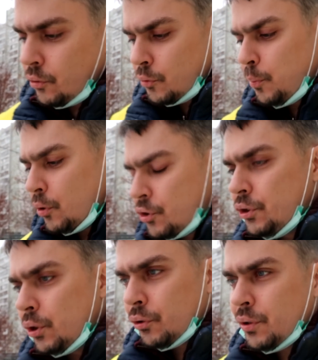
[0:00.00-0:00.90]
чуть больше
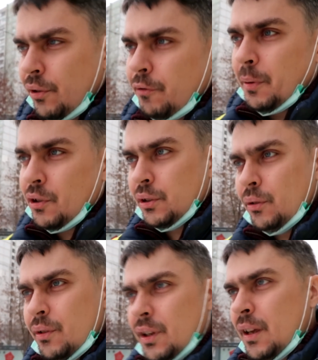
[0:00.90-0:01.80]
трех часов
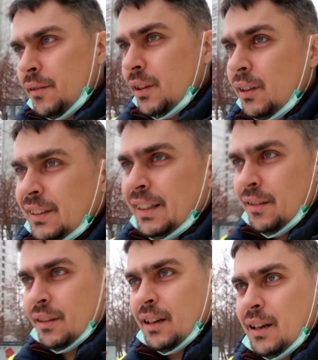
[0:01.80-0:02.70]
прошло, и я сделал три
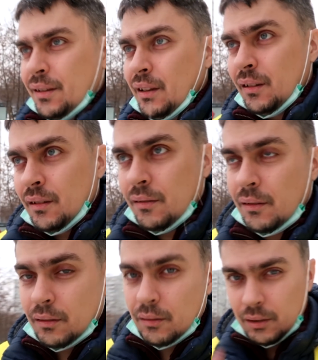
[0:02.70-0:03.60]
заказа.
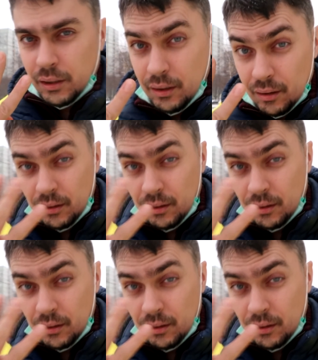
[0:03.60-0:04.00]
Три.